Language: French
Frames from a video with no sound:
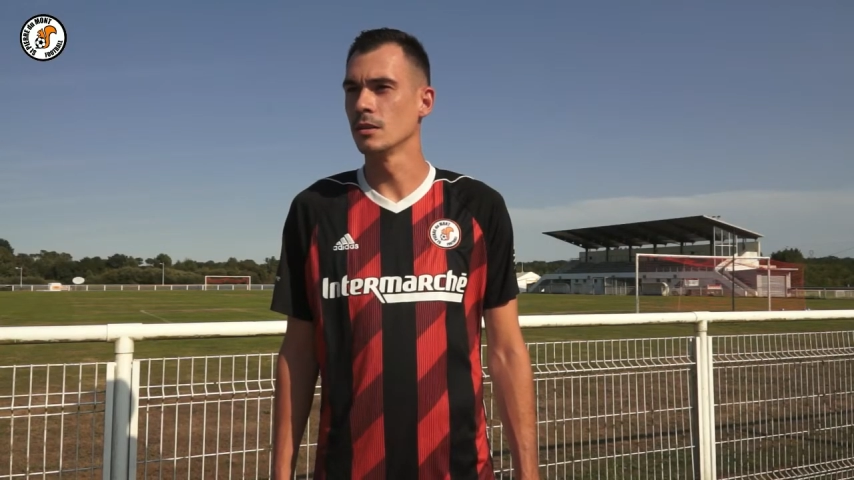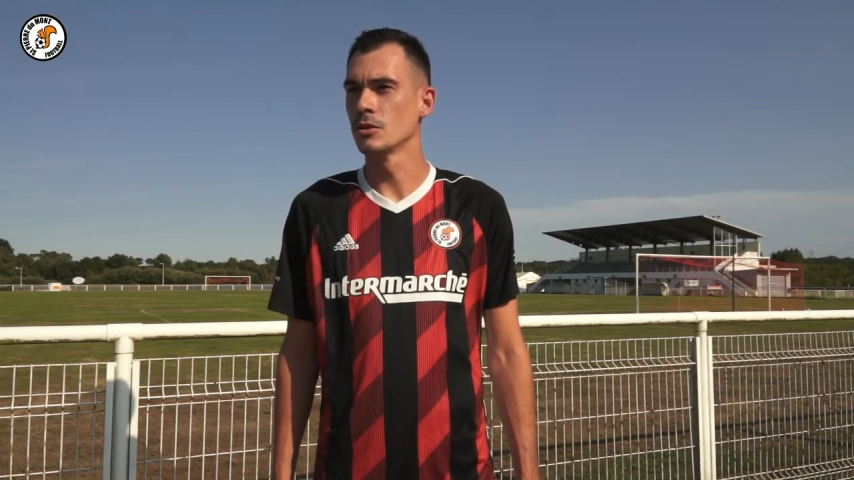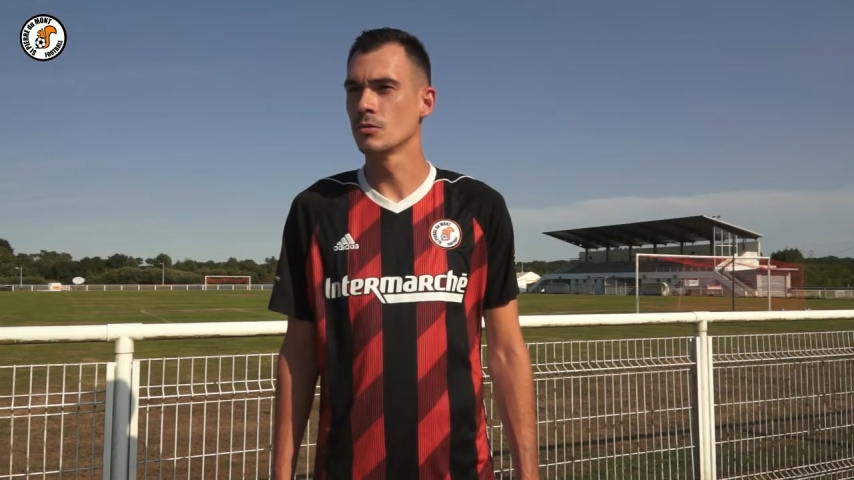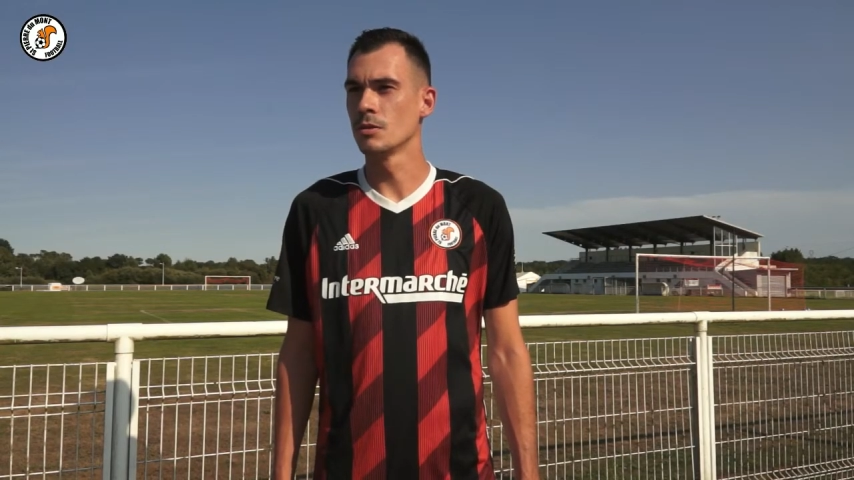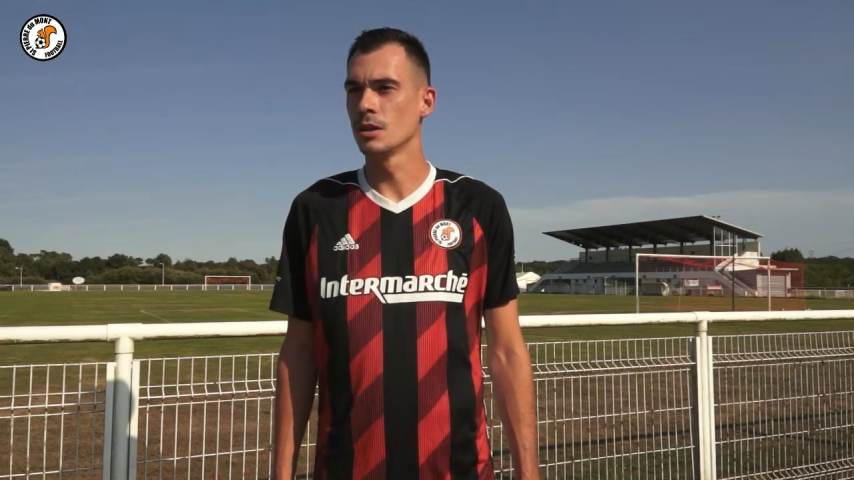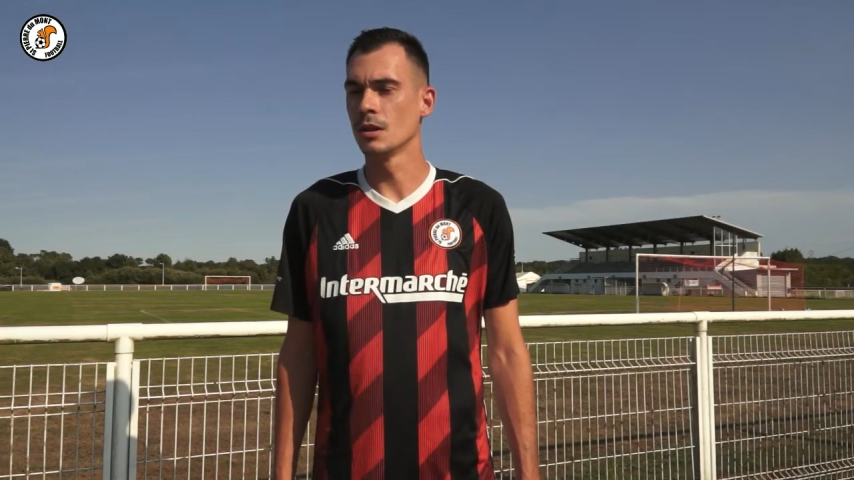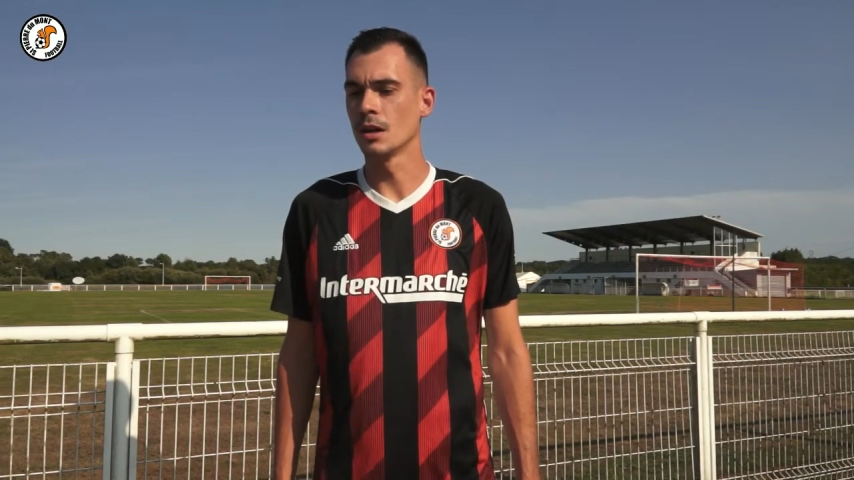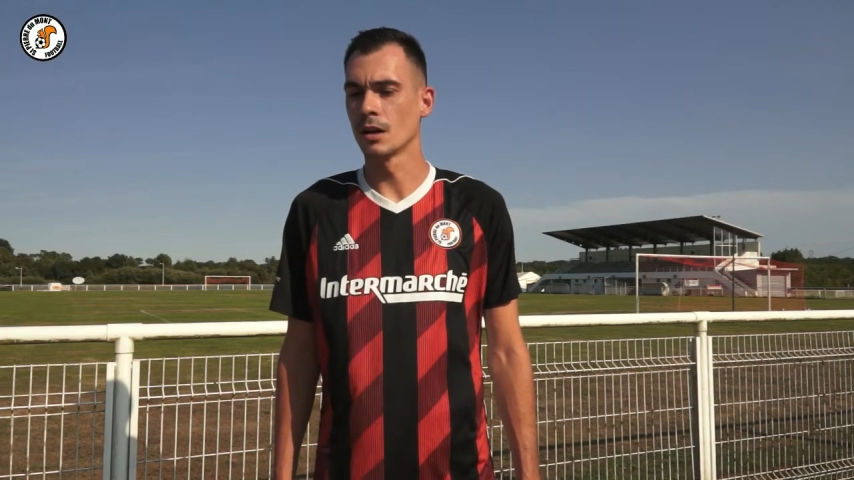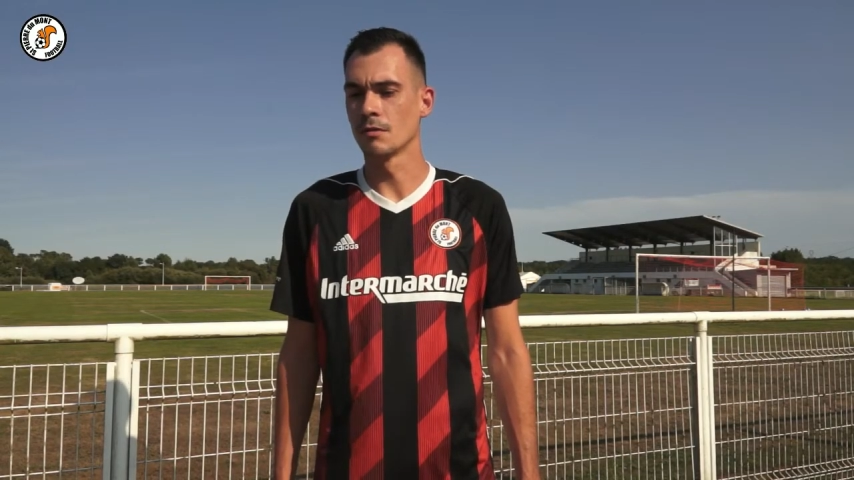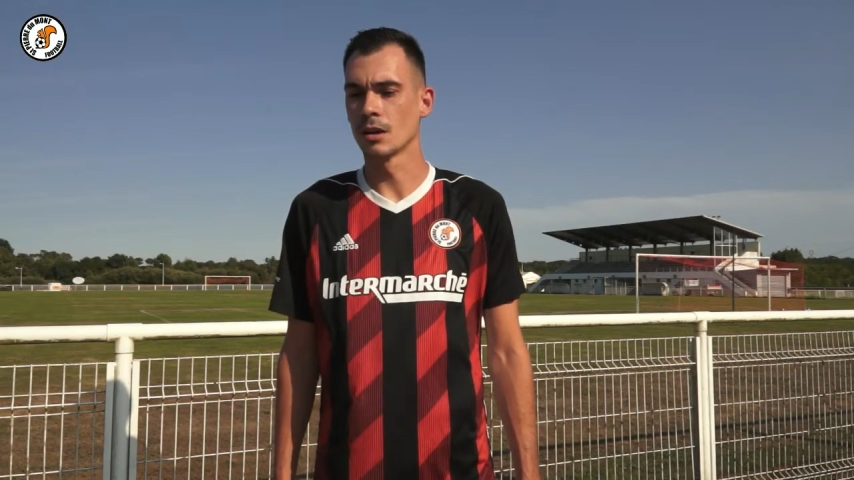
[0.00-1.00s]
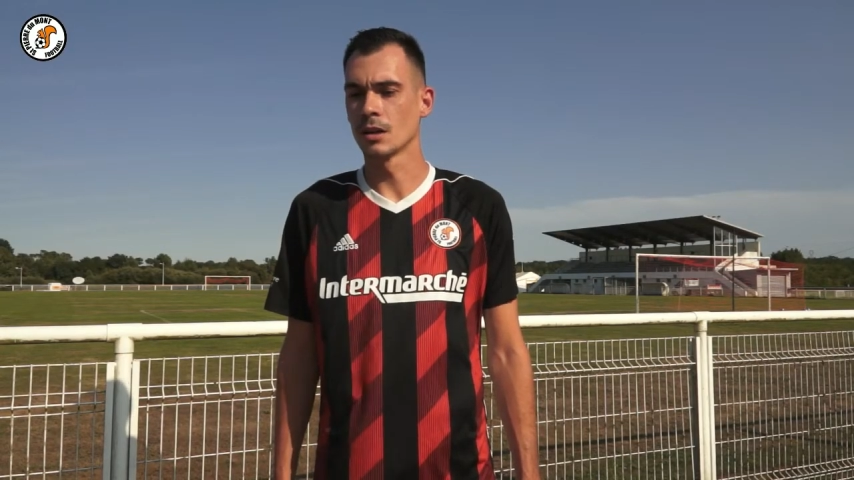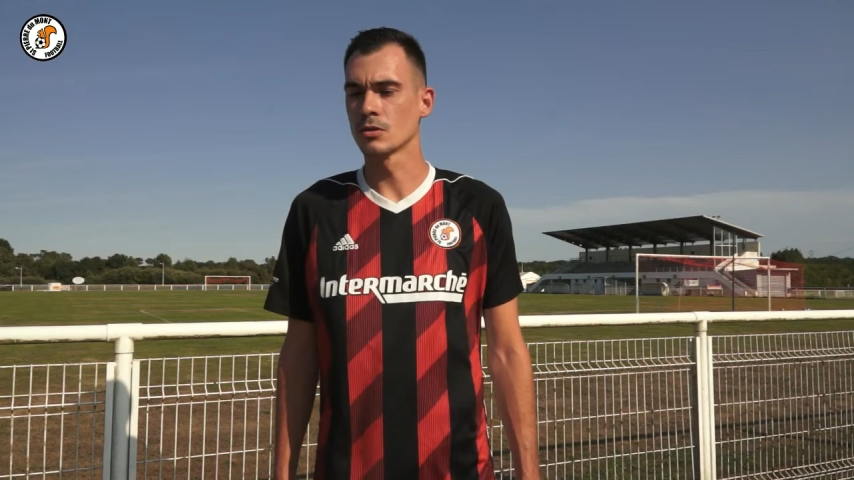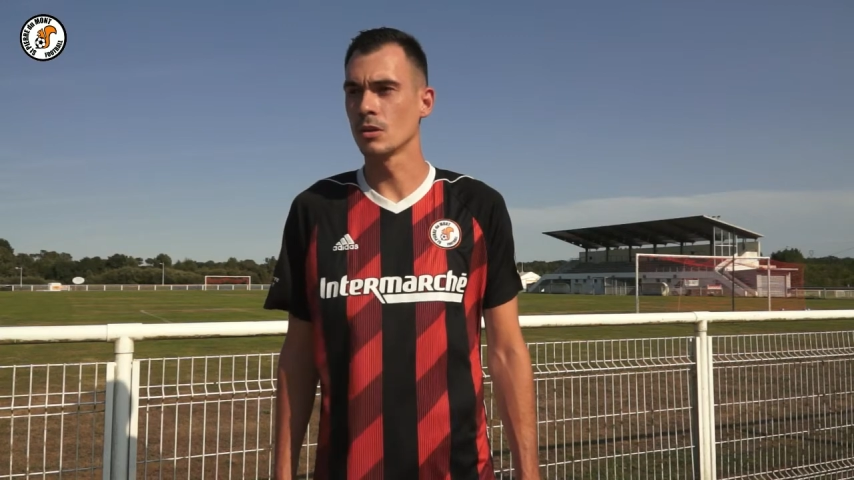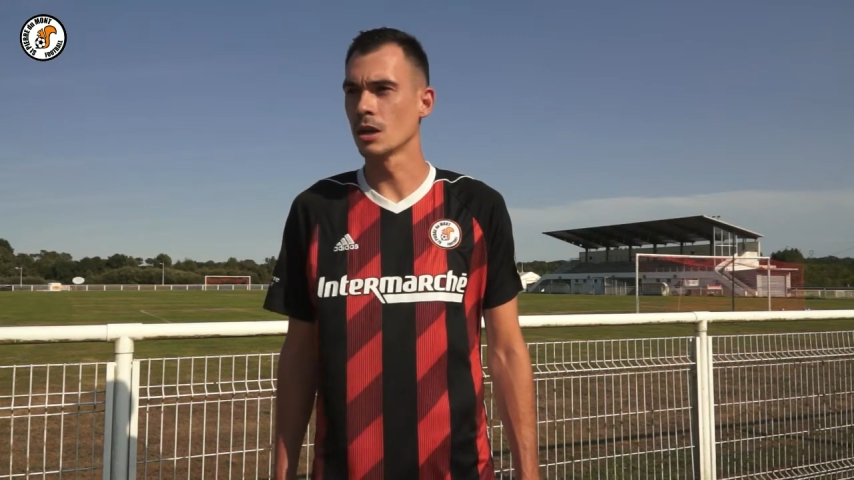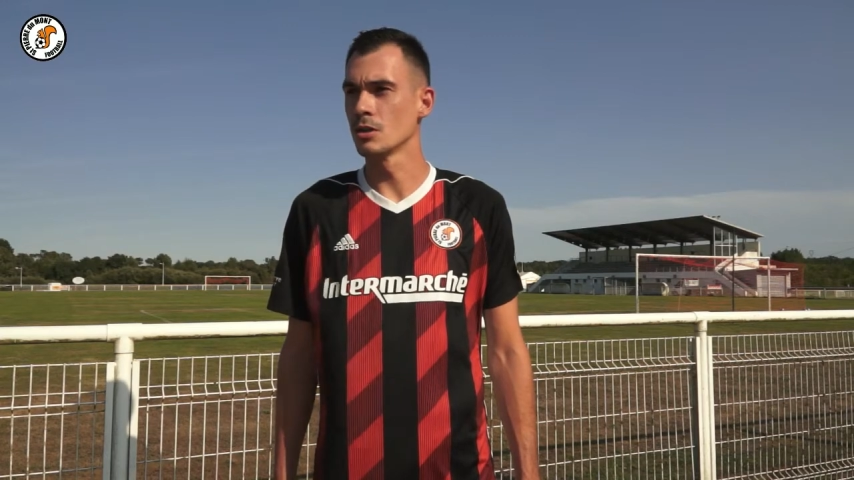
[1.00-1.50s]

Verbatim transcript: je suis arrivé sur la